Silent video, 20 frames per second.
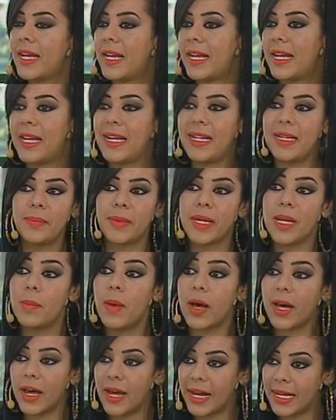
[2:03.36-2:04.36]
آه، يمكن
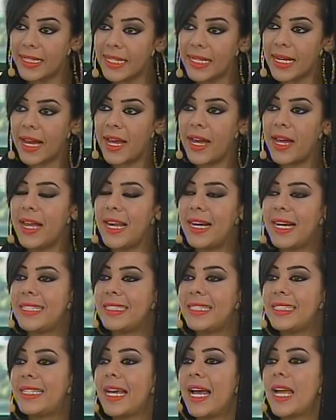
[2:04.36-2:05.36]
مقاهيها التي
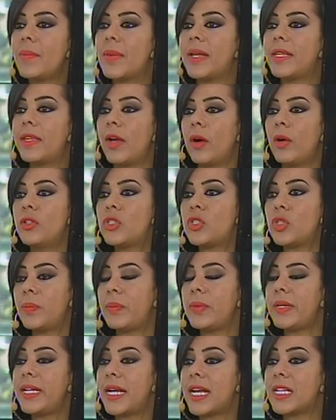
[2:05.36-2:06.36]
التي دائما تعج
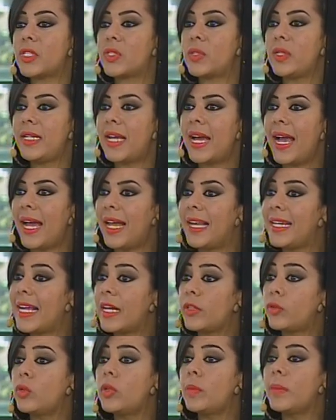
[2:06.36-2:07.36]
بالسياح اللي
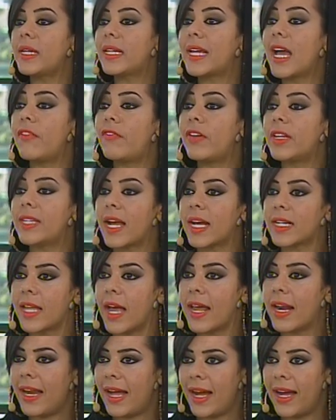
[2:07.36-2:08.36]
يأتون من كافة
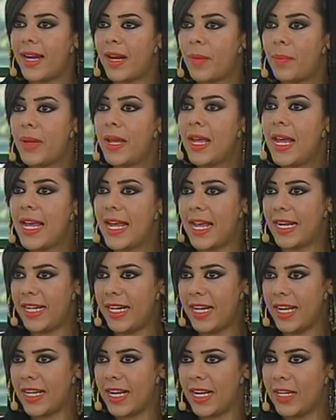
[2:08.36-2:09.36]
أقطار العالم يعني
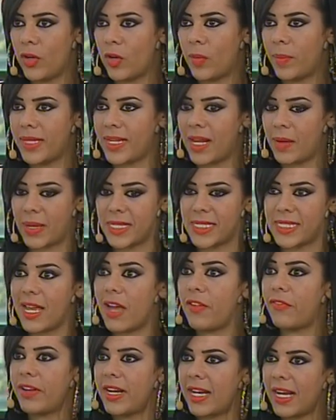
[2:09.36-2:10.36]
نحن اليوم بدل ما
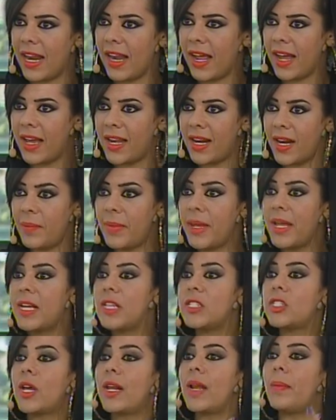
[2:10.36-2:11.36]
نسافر إلى العالم
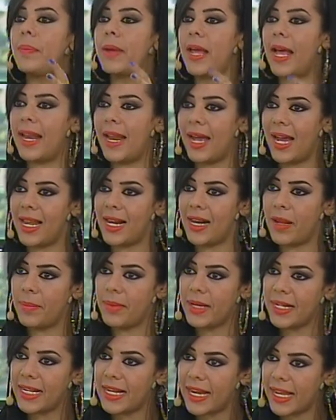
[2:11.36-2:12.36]
جلبنا العالم
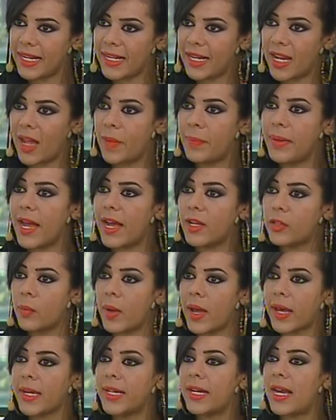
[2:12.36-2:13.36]
إلينا
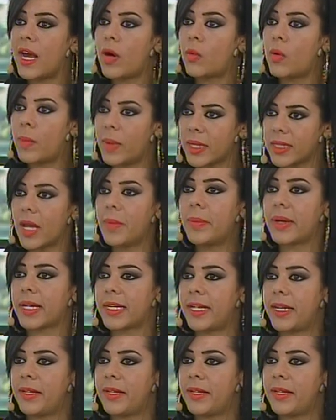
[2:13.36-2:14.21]
بأطباقنا ومطابخنا